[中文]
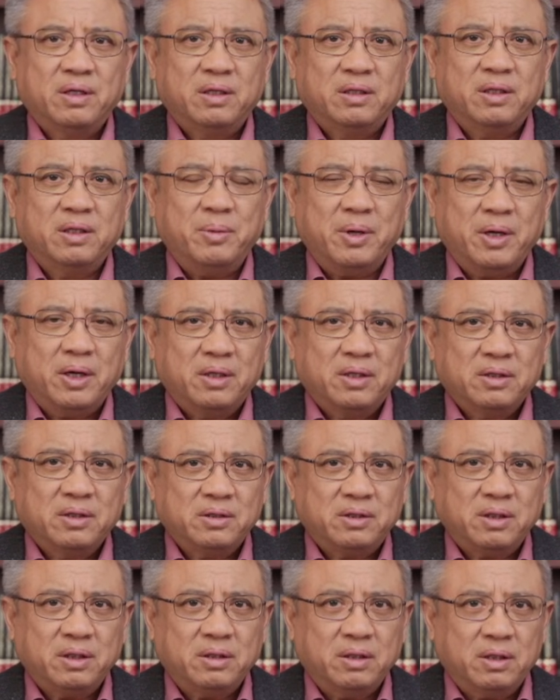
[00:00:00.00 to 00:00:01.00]
那么
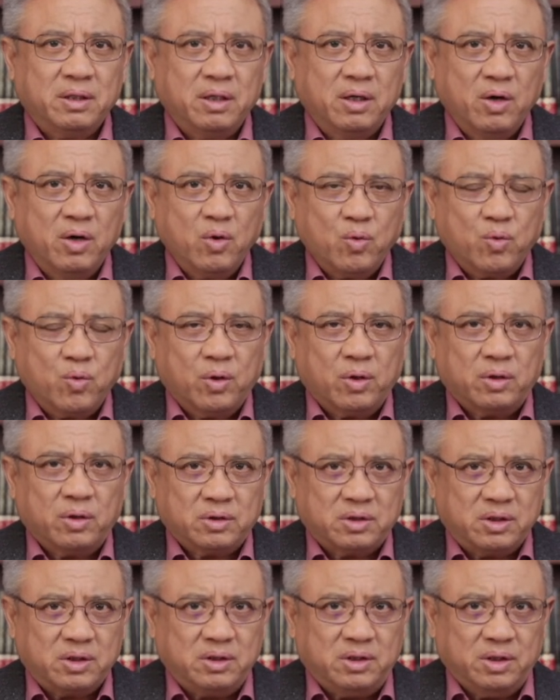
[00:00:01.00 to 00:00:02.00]
这和俄国
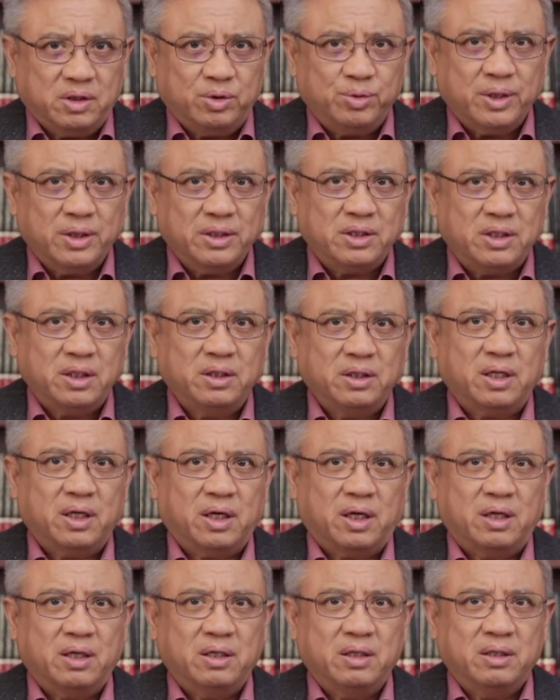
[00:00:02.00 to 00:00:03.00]
自己宣称
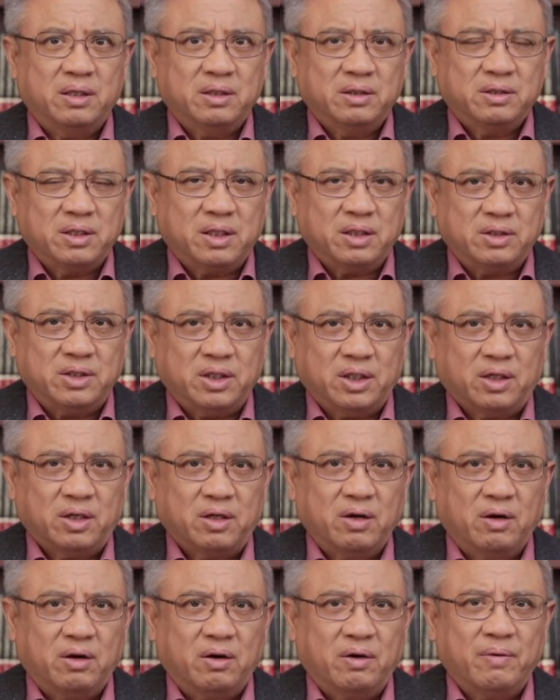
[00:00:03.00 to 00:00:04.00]
的这个警
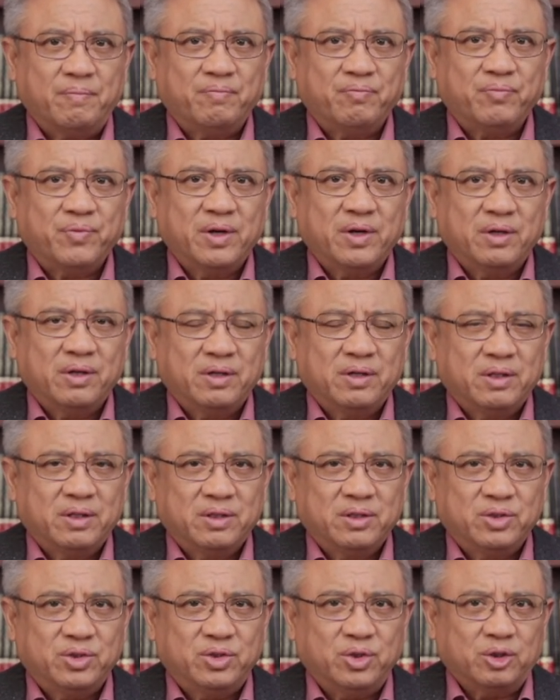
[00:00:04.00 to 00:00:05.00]
告
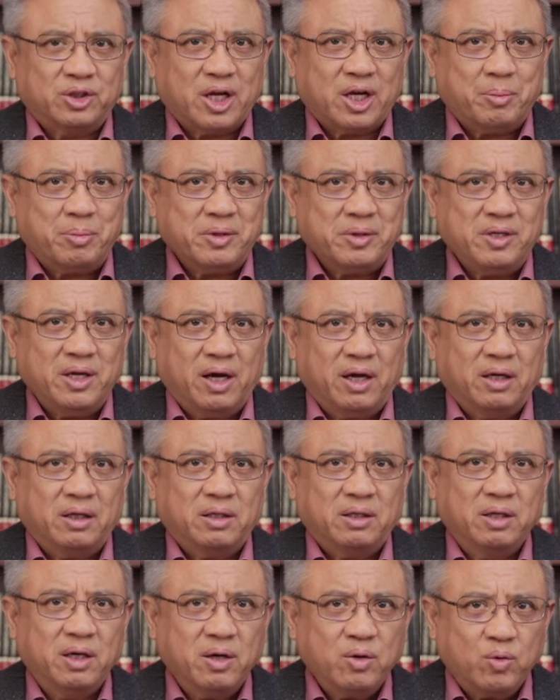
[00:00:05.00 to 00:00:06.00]
就大不一样。
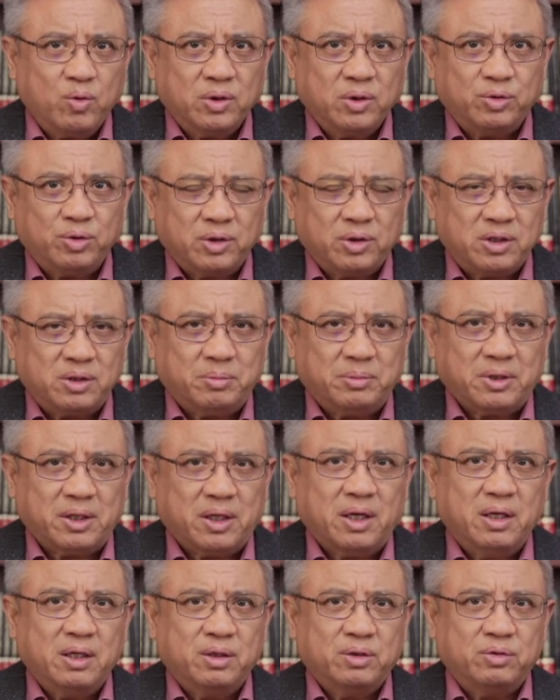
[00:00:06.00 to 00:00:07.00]
俄国说的什么
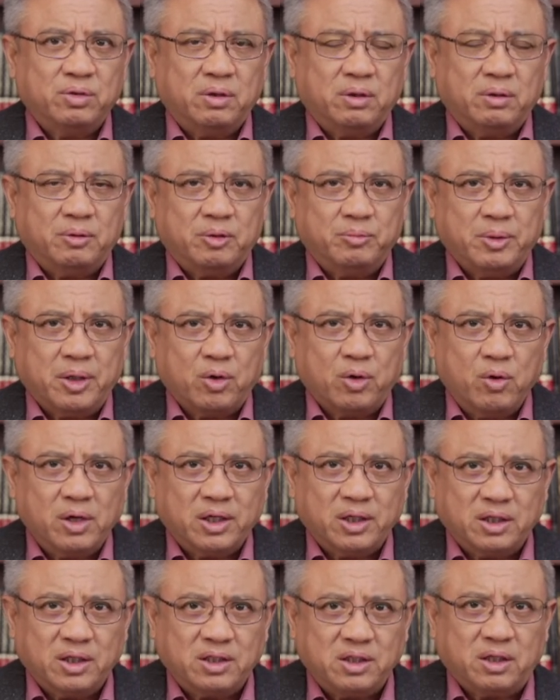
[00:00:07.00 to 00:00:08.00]
呢？说美国
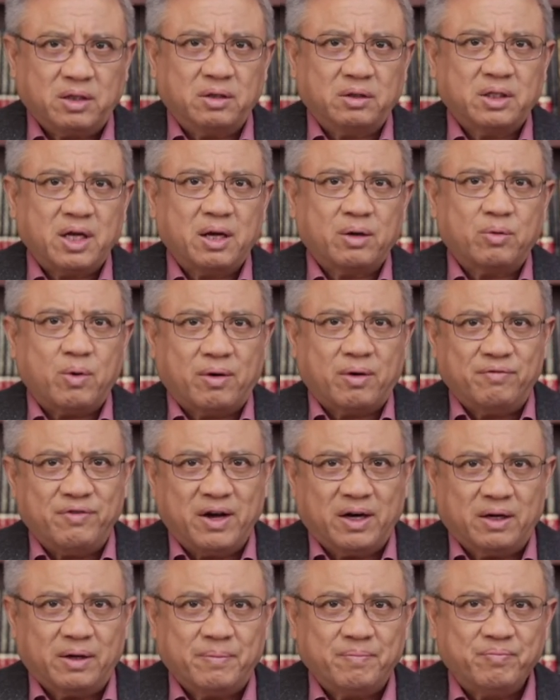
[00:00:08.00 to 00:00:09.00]
给的警告太广
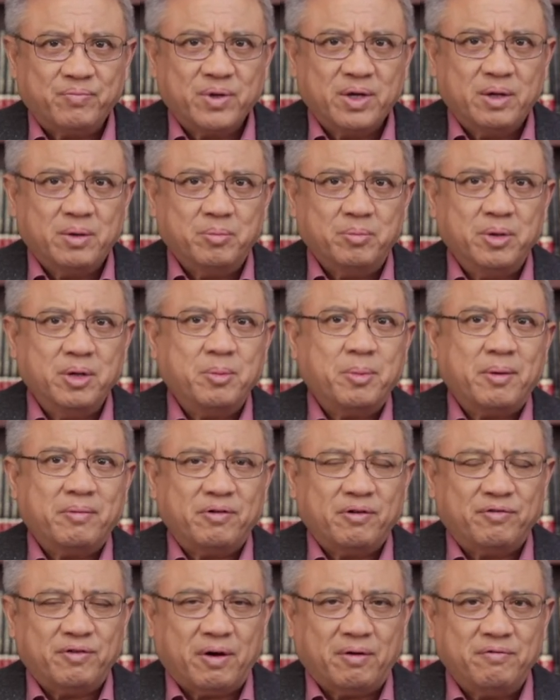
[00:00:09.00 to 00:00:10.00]
泛了，没有办
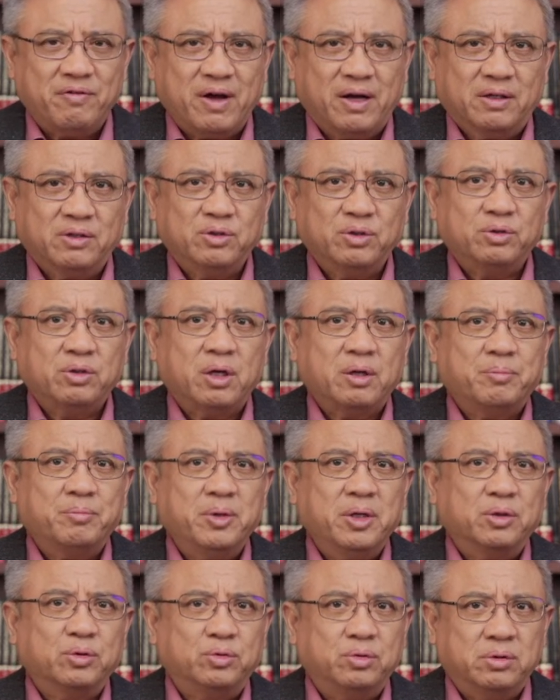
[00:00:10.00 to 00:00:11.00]
法防范，就是它
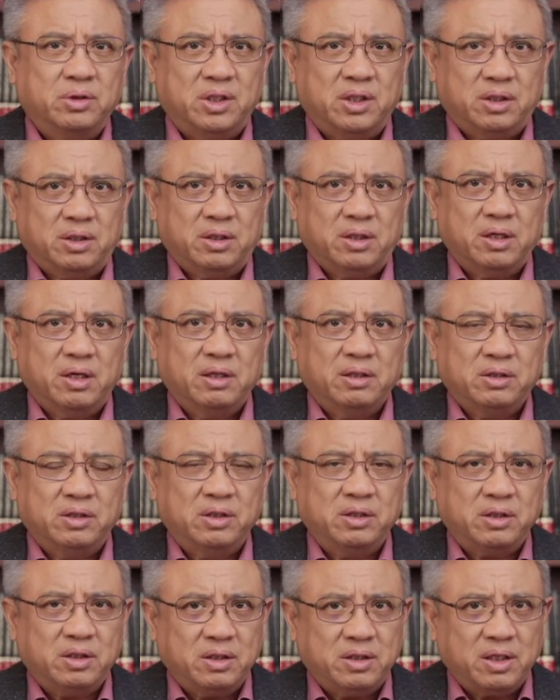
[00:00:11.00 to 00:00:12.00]
没有具体，
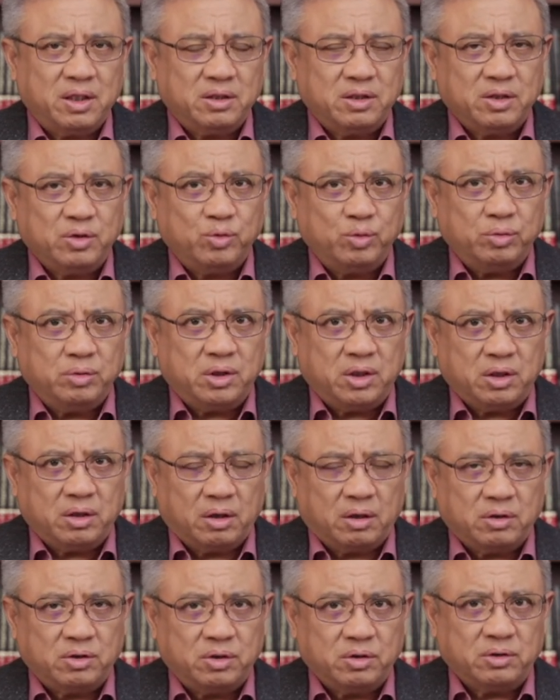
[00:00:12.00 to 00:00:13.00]
其实人家已经具体
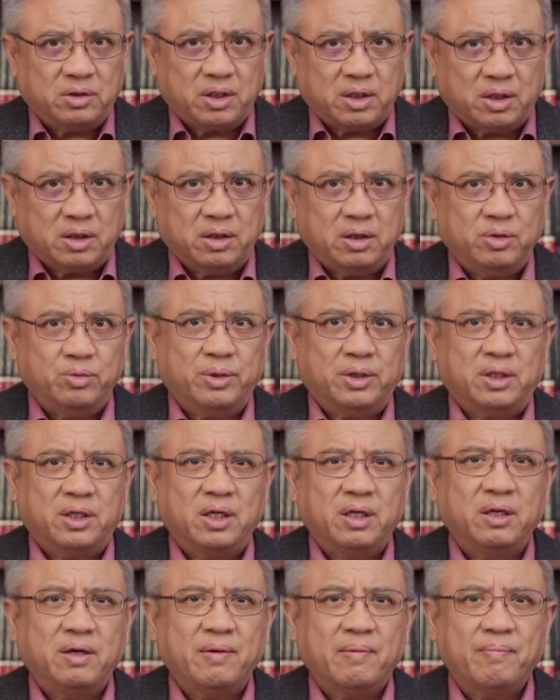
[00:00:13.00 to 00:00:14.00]
到了就这个音乐
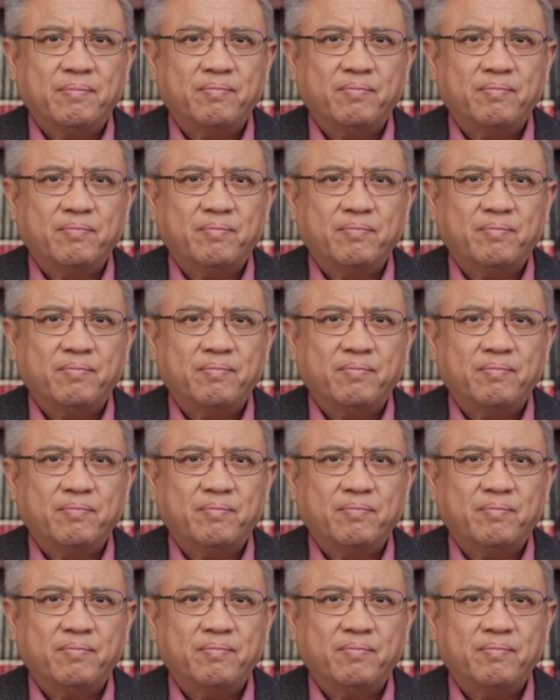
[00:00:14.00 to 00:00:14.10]
厅。